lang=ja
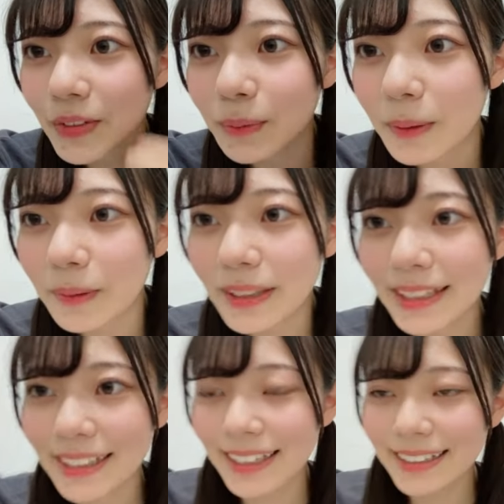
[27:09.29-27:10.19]
そうまば
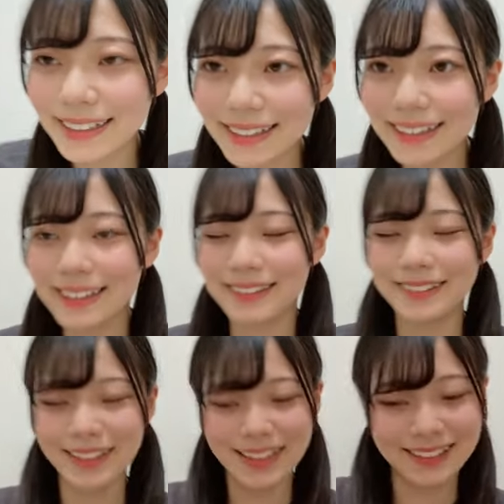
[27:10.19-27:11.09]
たき現金って
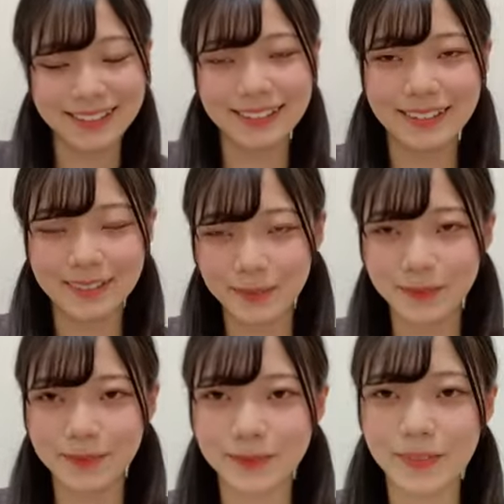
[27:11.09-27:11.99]
言って
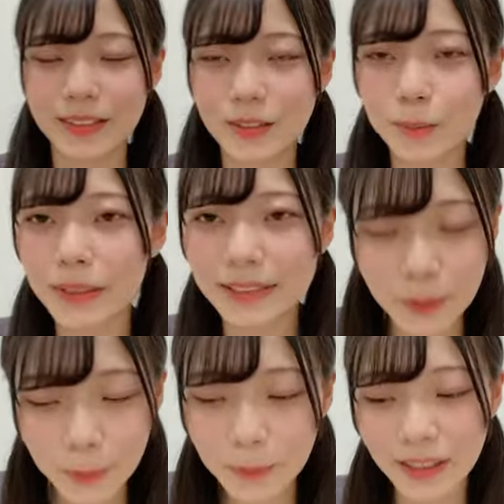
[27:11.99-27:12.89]
そうめっ
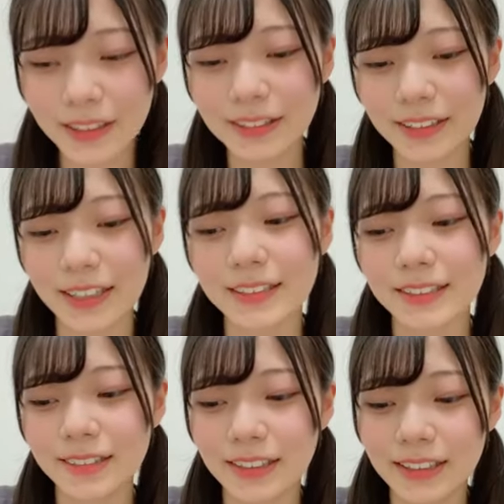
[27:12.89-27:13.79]
ちゃ細かくね
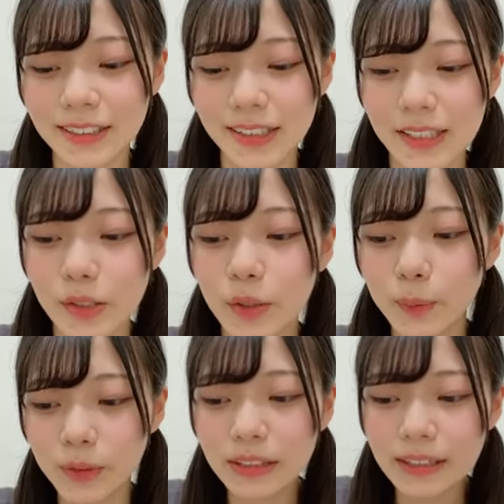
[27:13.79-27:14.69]
作られてるんでそれ
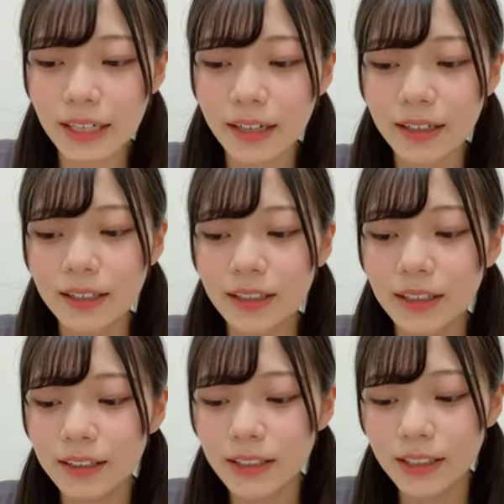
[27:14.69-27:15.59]
もいつか
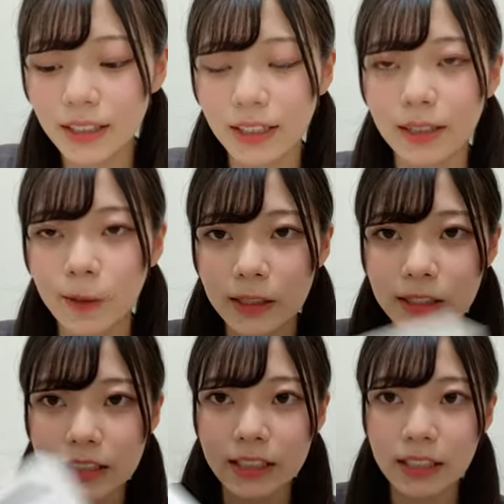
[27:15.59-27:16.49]
なんかお
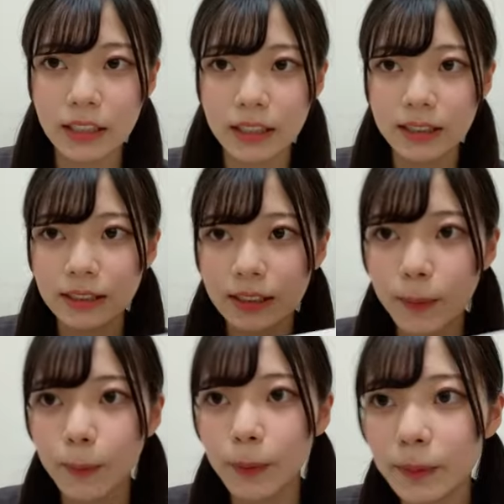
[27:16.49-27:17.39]
話できたらいいな
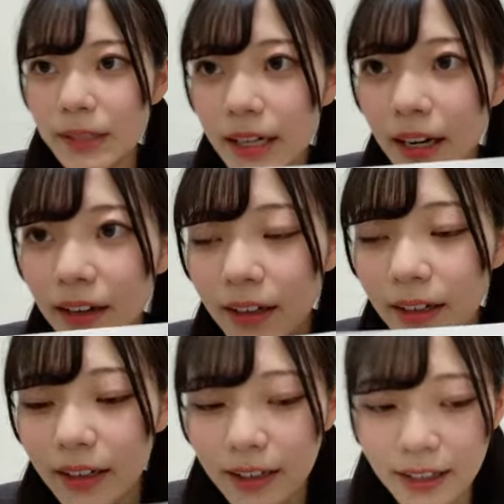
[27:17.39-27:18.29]
と思いますが
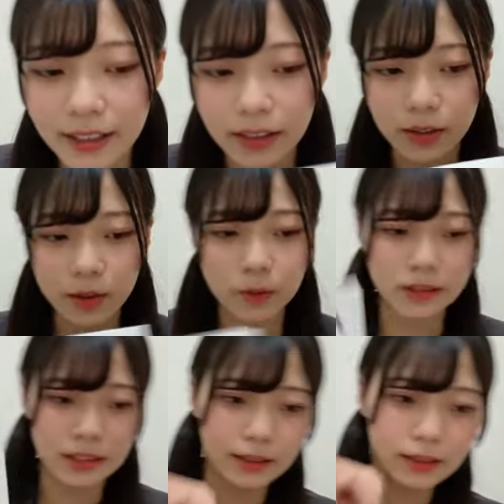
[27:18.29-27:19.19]
はい今日
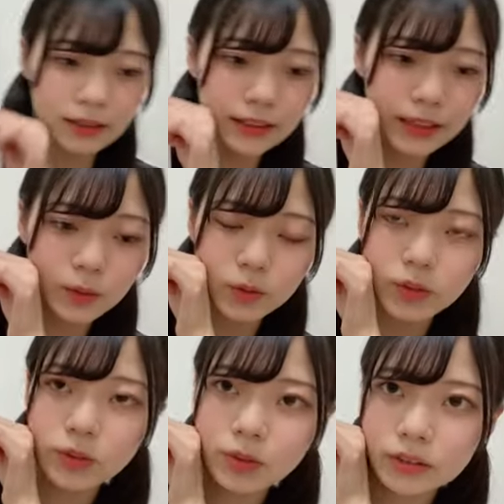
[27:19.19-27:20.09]
はねえっと
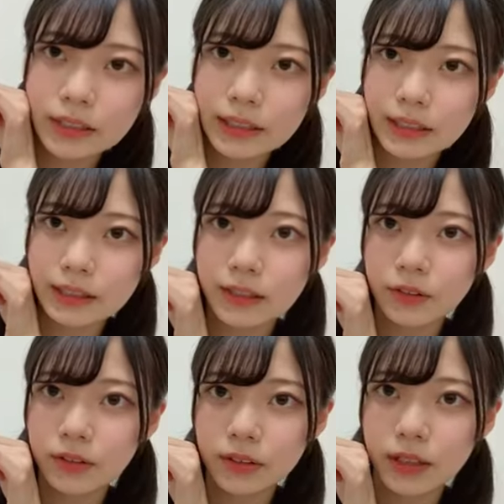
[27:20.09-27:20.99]
15分からやって
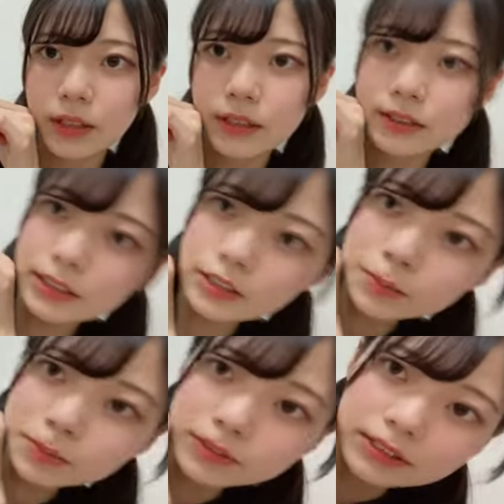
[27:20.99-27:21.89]
るので
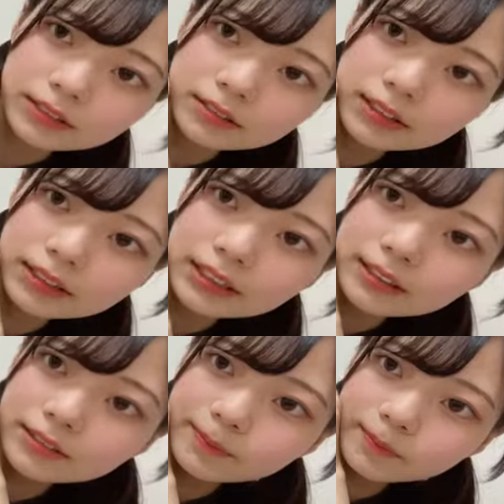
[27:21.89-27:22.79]
30分なので
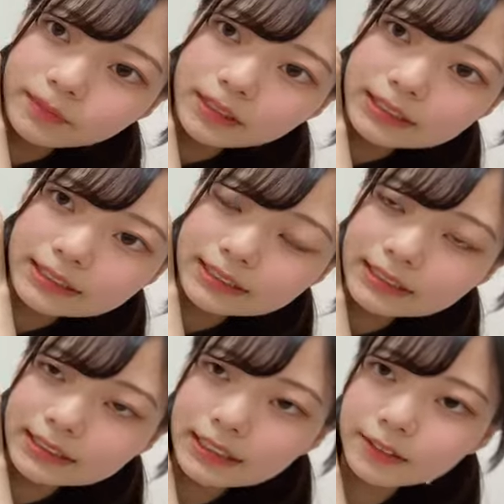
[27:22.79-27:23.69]
ね
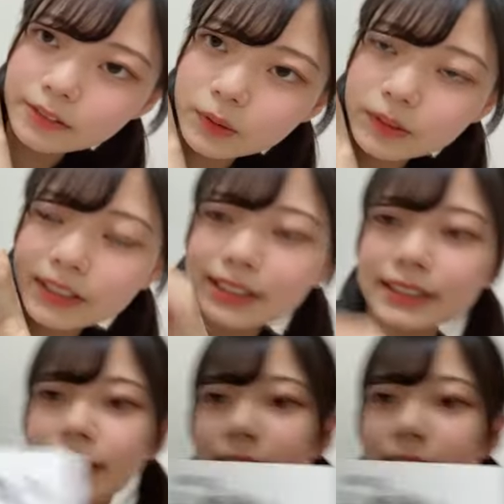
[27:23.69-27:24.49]
123位はこんな感じ